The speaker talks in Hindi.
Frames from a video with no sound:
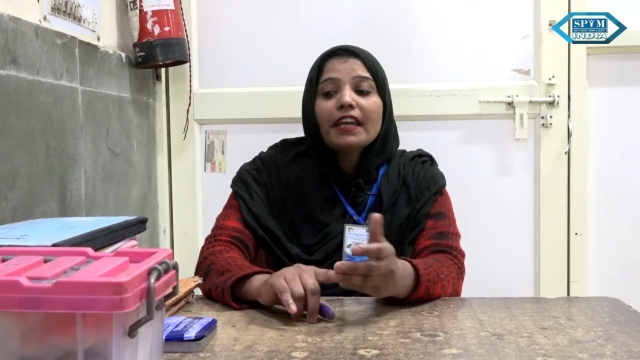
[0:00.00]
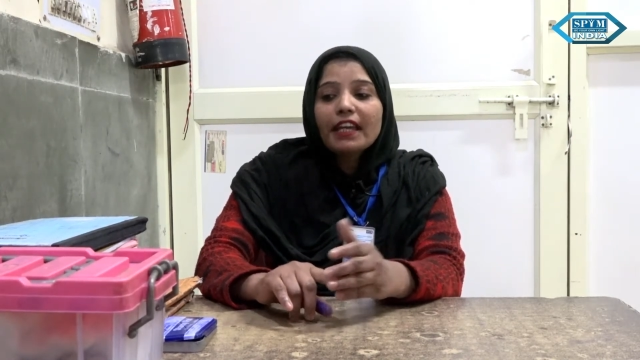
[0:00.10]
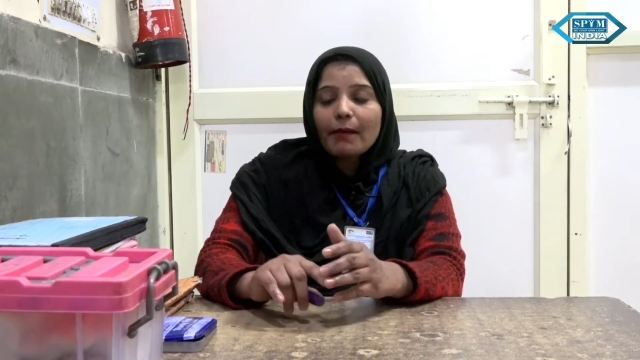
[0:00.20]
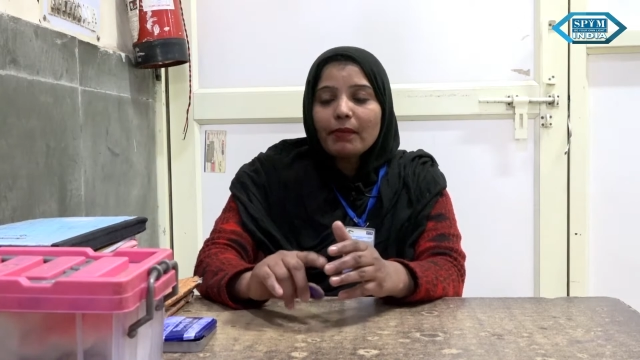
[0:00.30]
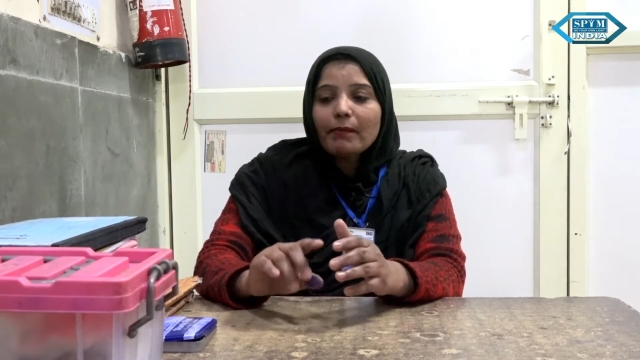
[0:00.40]

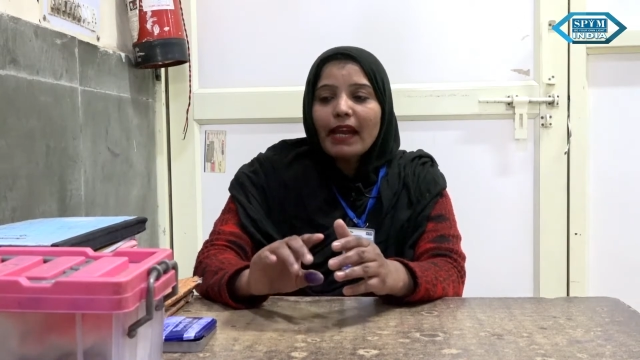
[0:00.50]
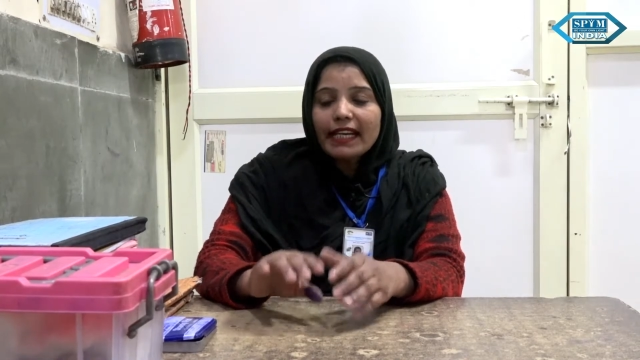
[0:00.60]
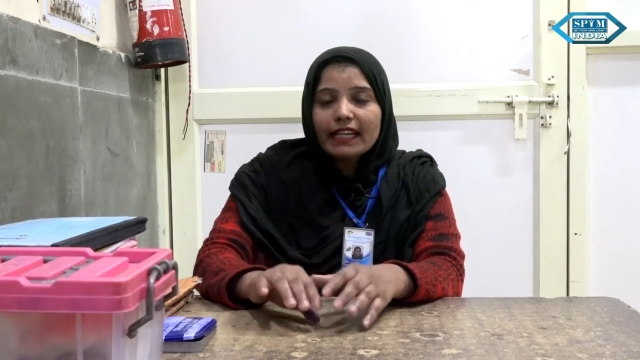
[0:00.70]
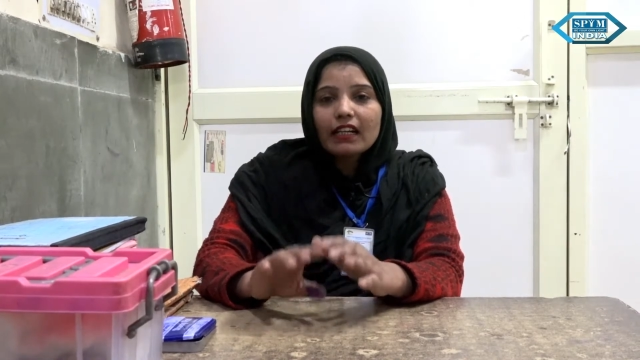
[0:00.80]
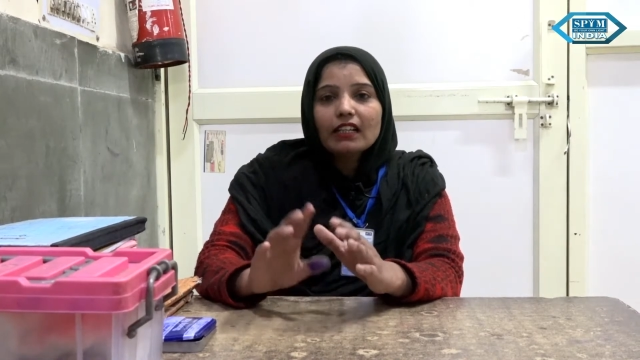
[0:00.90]
यहाँ पे
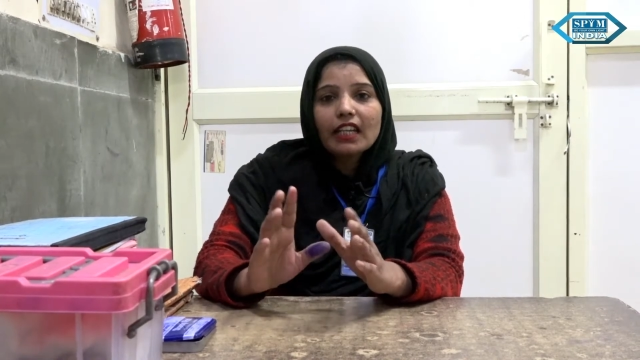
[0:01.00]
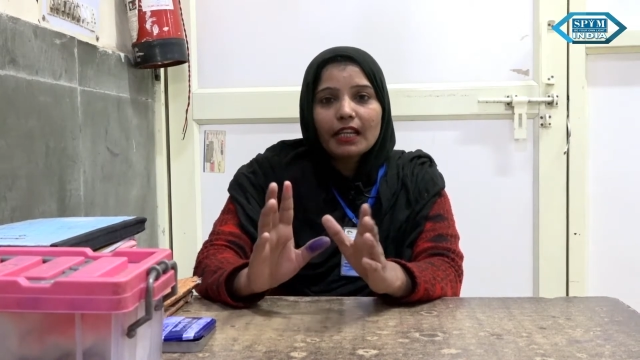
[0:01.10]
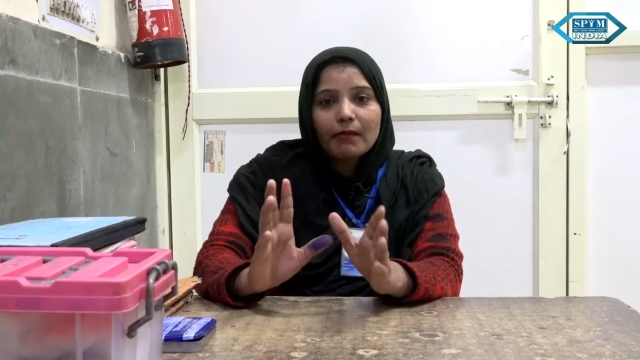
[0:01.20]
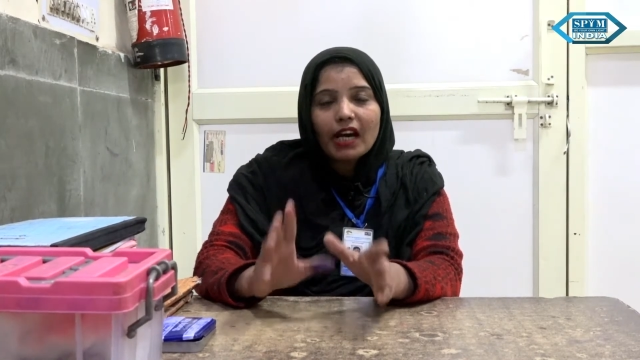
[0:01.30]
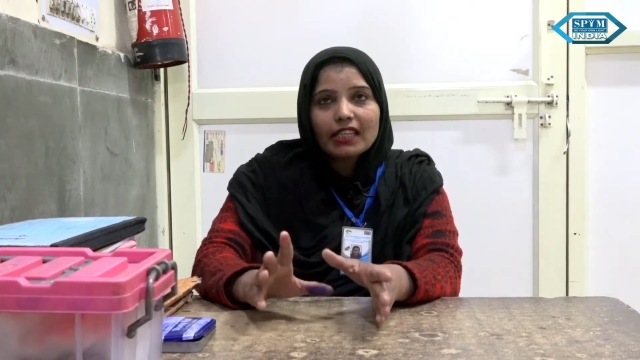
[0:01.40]
मेडिकल
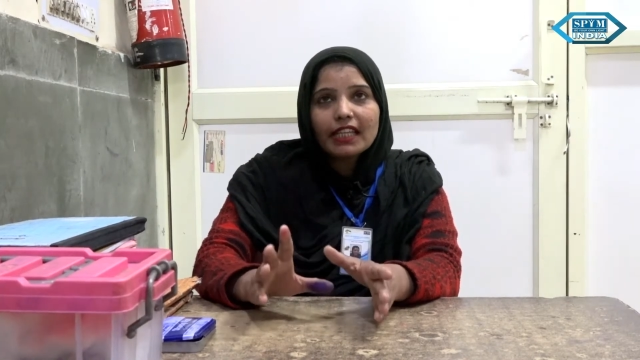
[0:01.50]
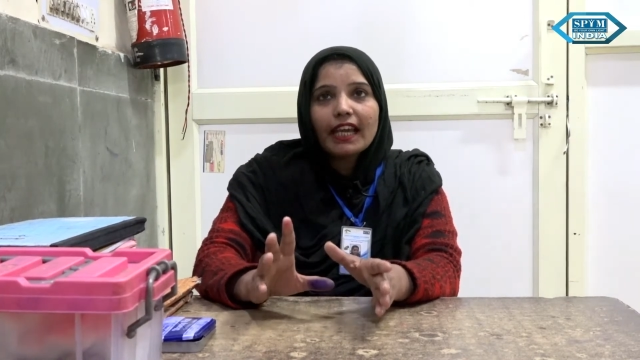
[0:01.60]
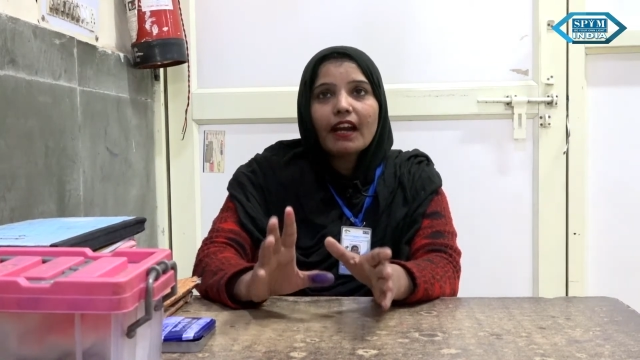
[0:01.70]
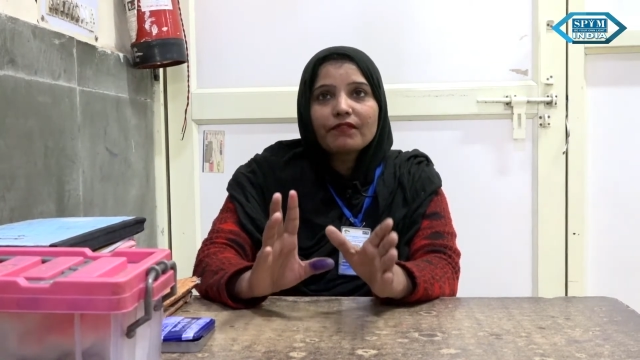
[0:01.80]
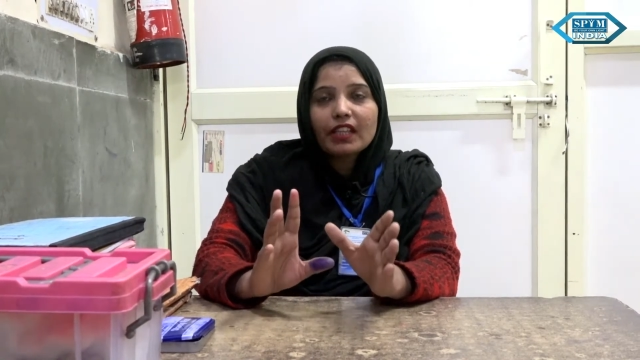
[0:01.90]
टीम आती
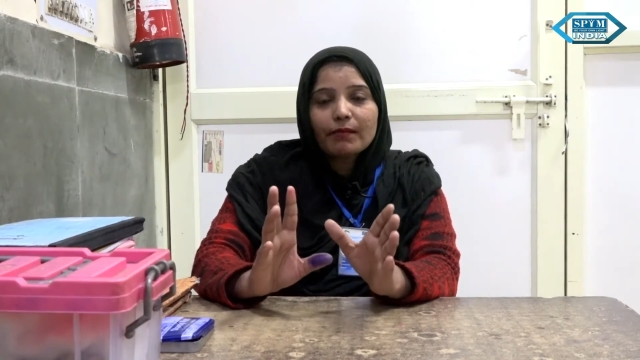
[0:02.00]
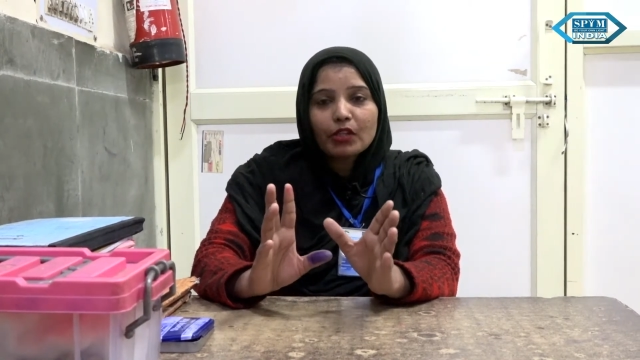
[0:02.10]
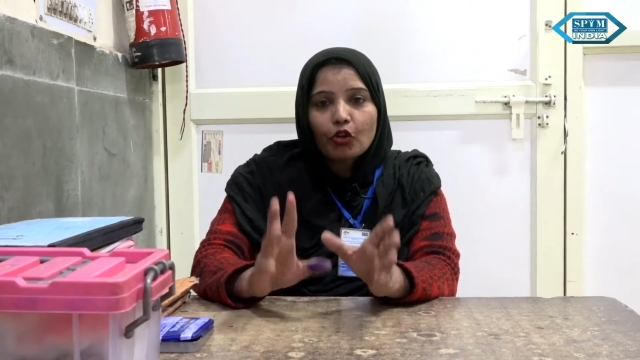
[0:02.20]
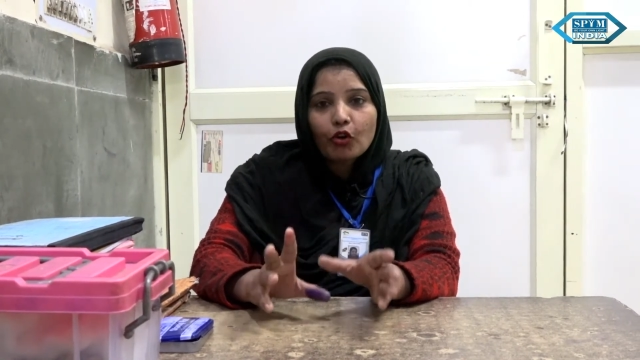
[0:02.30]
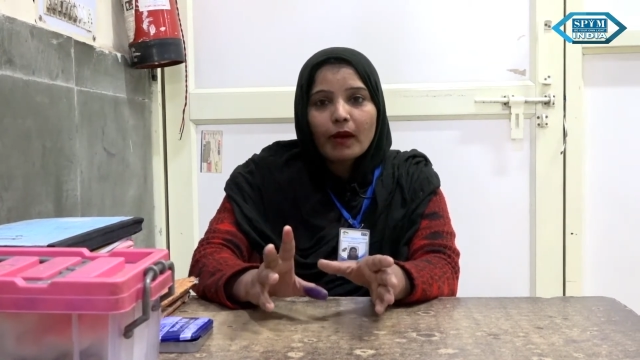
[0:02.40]
है हफ्ते
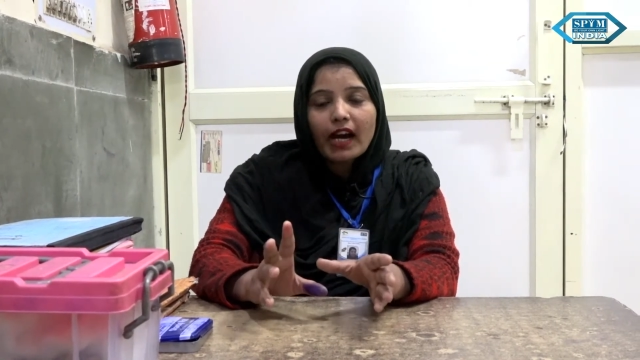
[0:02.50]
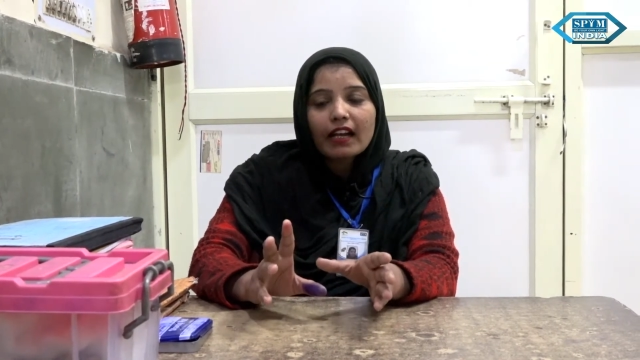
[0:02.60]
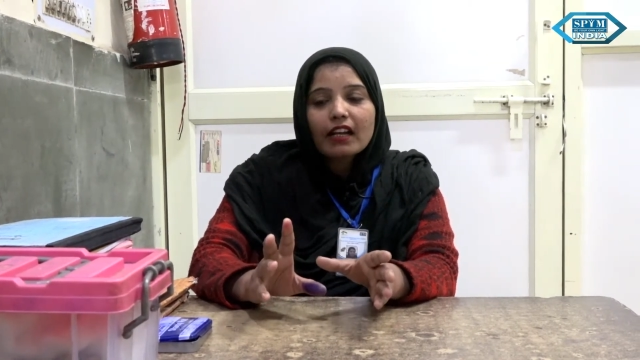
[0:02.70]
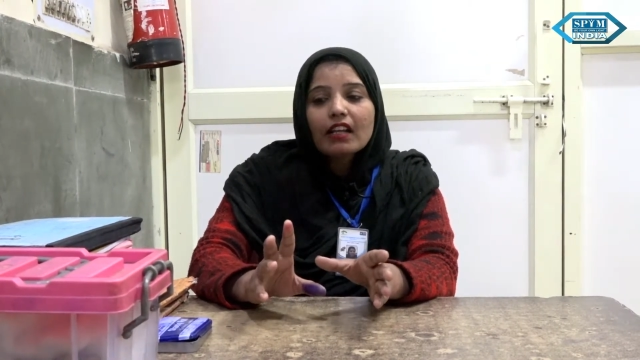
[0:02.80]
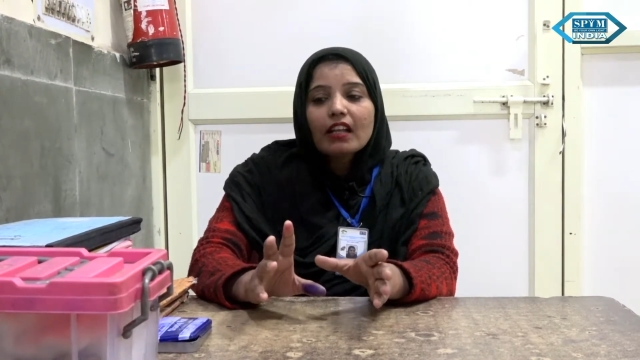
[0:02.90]
में दो बार